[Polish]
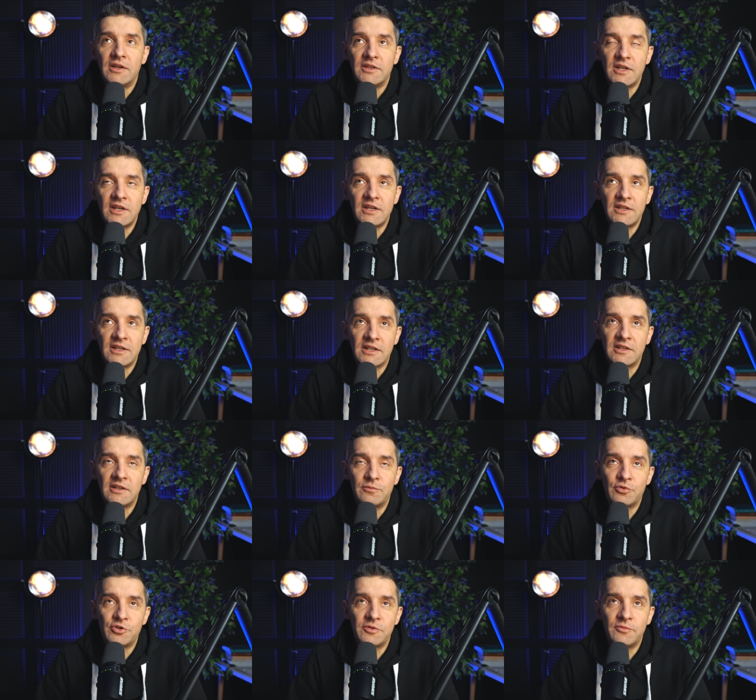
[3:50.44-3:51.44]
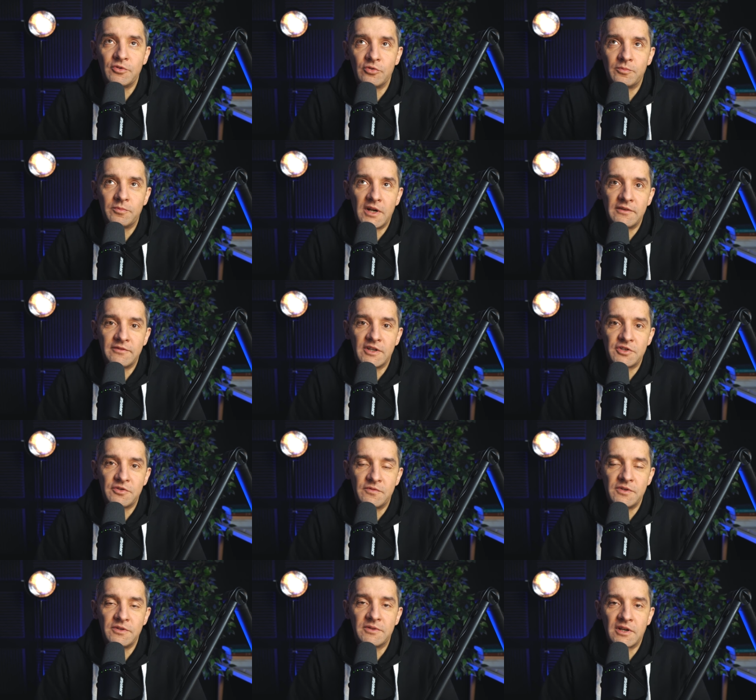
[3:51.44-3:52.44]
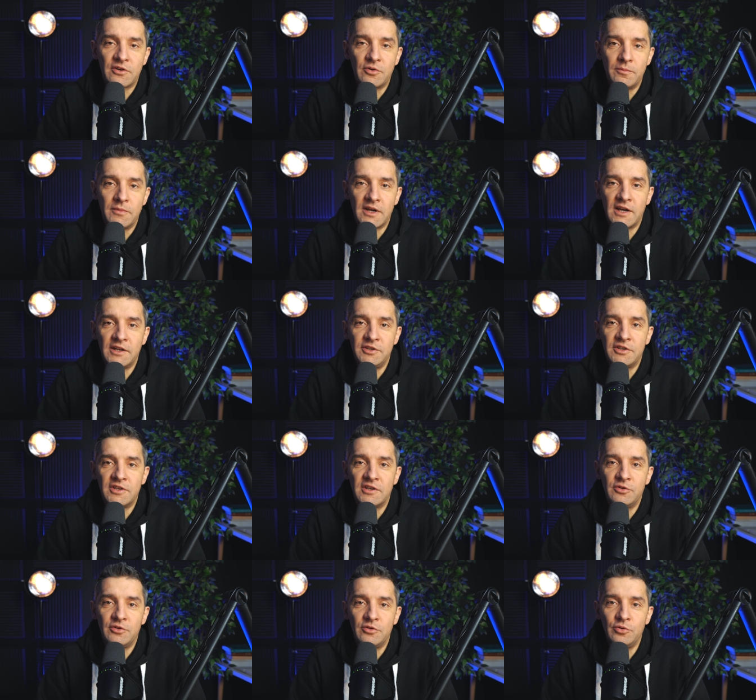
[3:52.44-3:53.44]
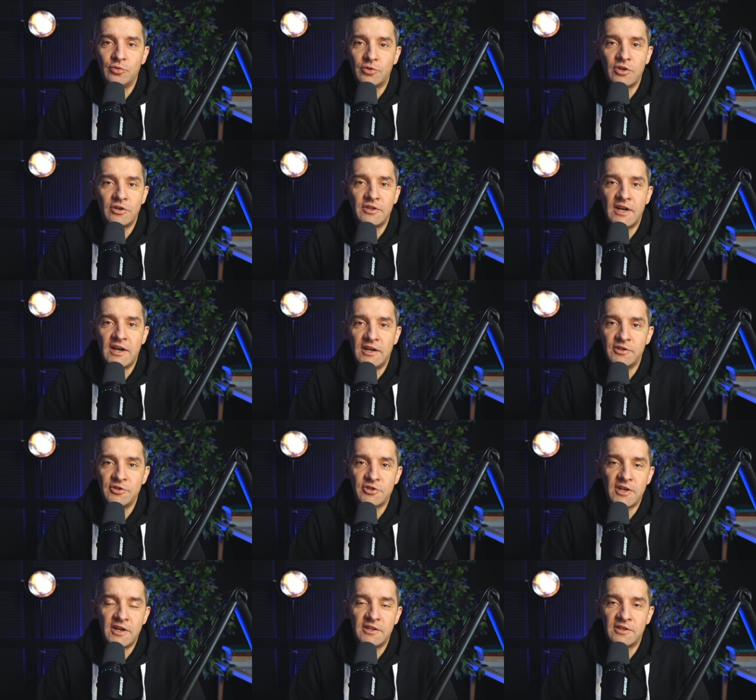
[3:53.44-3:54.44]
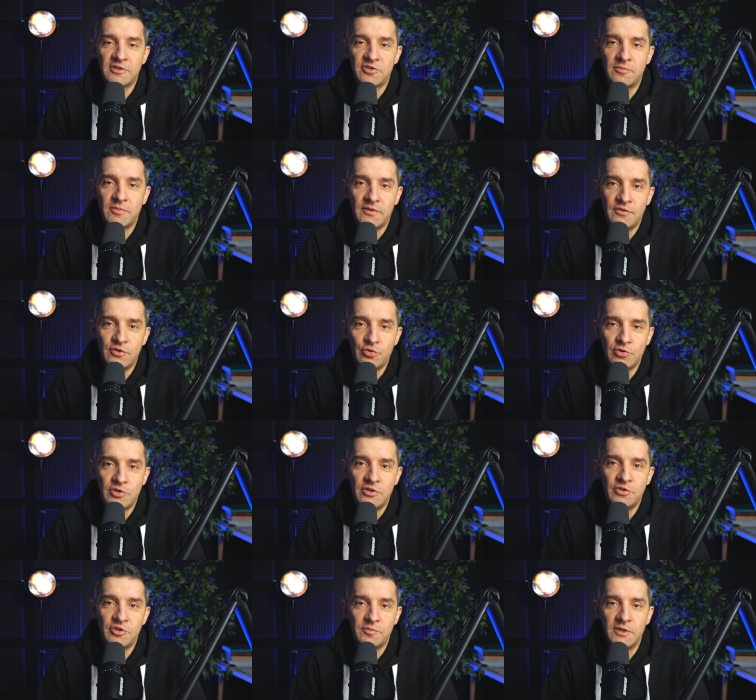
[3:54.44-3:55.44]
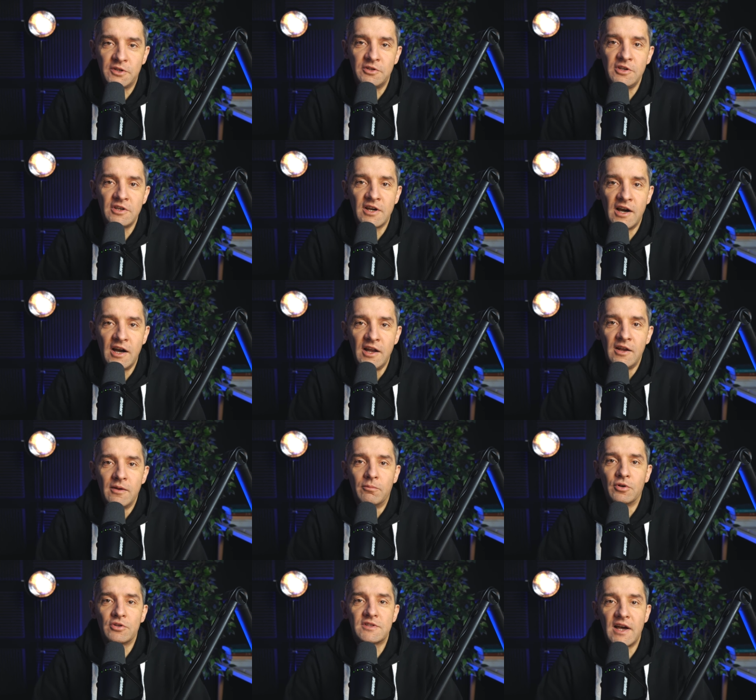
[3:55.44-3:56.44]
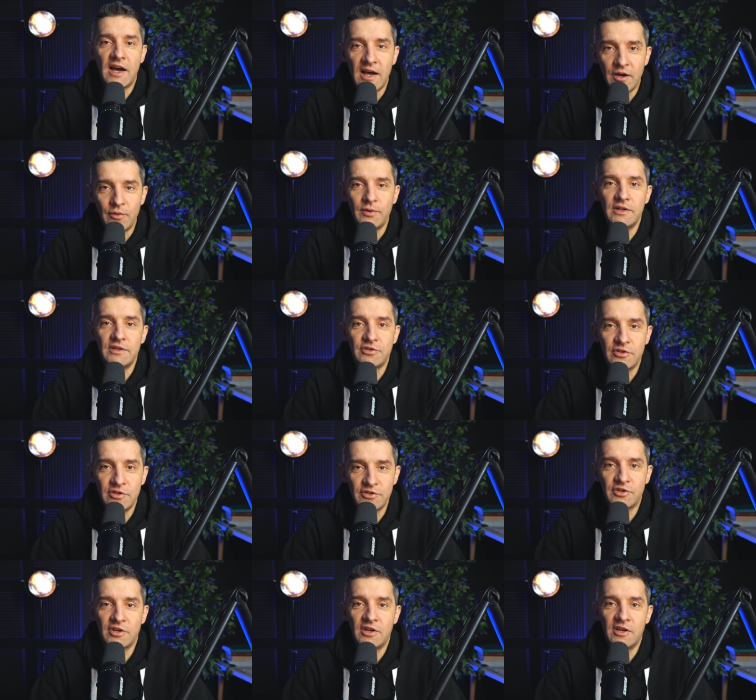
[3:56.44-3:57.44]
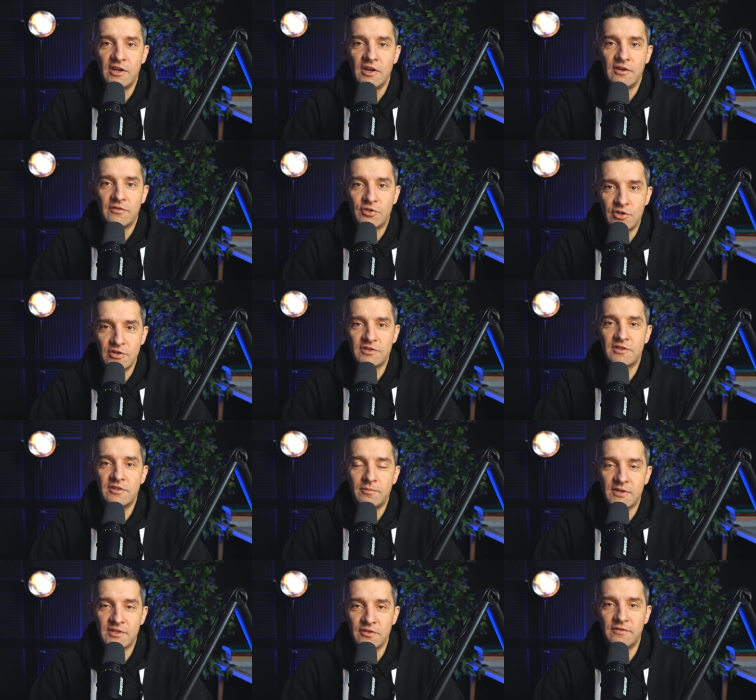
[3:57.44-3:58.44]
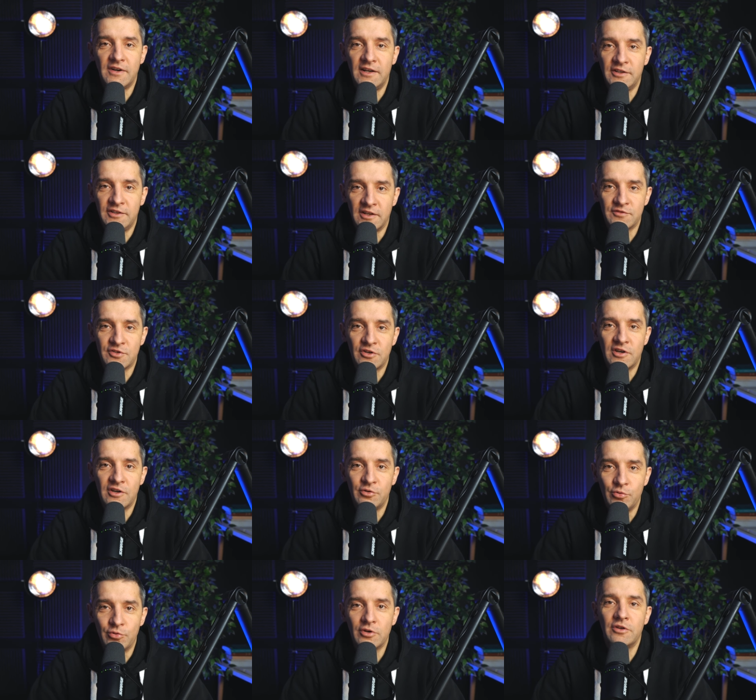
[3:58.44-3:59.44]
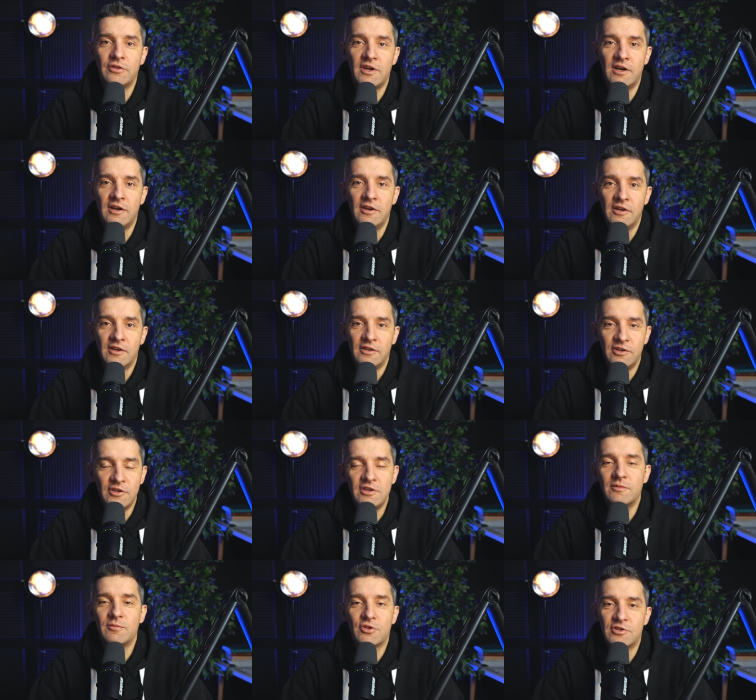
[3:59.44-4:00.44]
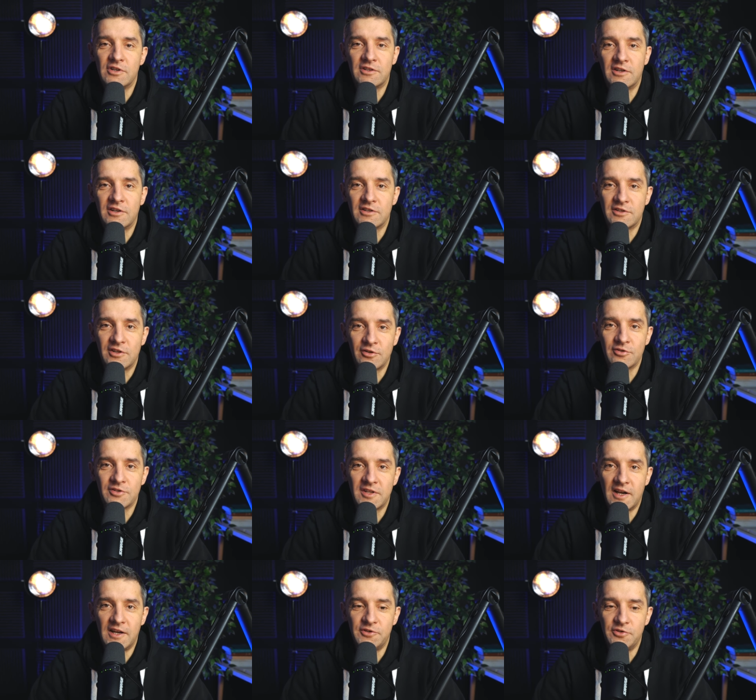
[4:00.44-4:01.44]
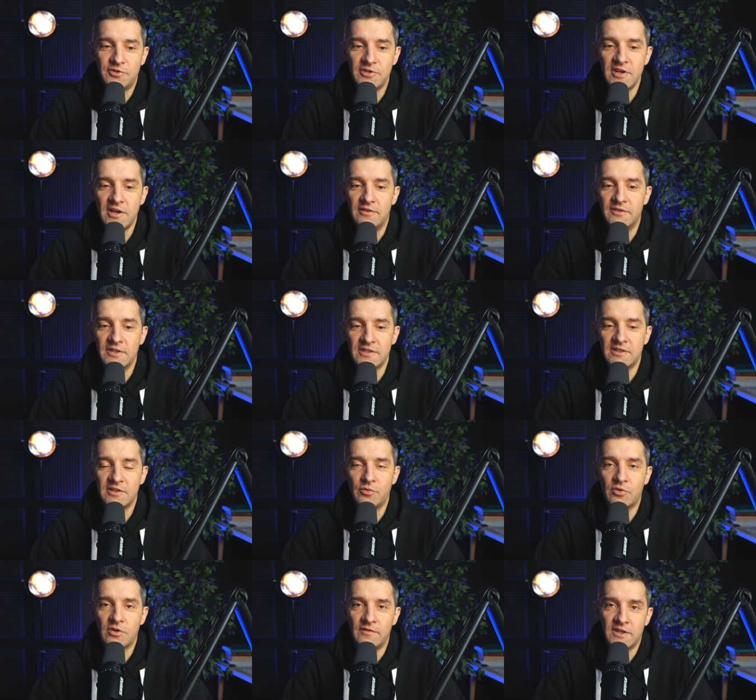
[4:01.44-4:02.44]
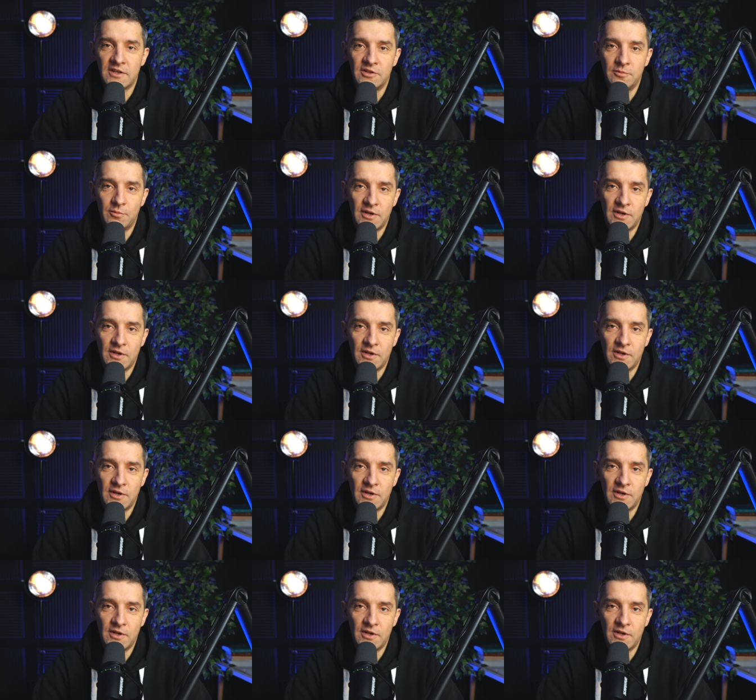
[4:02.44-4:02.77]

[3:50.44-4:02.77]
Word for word: nie, nadal musimy uprawiać taką mechanikę Newtona, Einsteina trzeba wyrzucić do śmietnika, bo całe życie wszyscy bazowali na wzorach Newtona i nie można teraz tego zdradzić. Nie, wiedza naukowa, kiedy